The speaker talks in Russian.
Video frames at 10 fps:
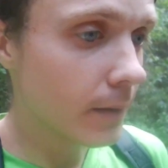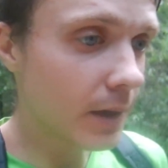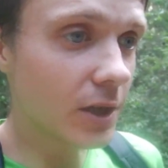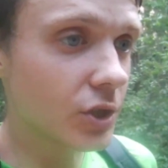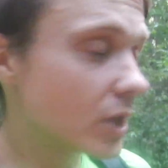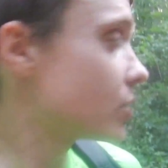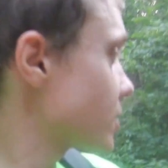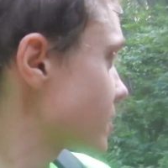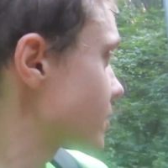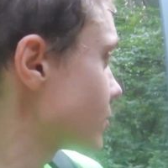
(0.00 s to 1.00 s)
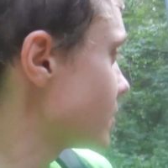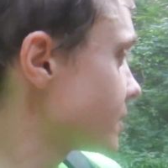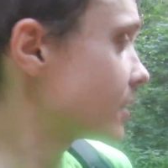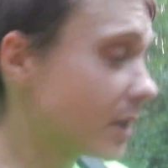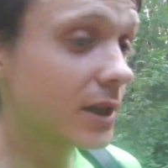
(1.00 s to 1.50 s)
Аж даже
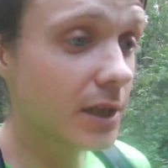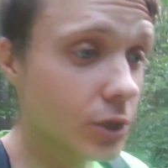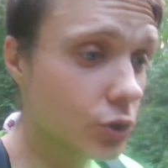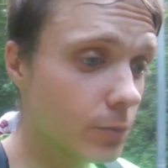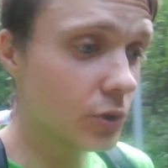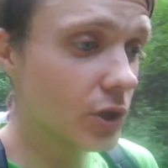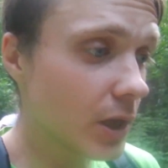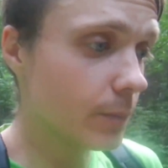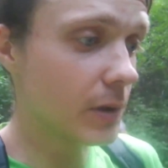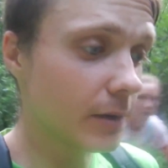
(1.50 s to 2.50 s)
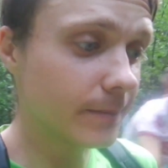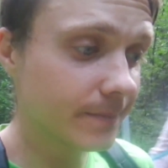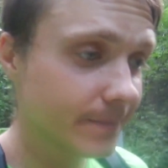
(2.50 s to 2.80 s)
расстроился, так хорошо бежал прям.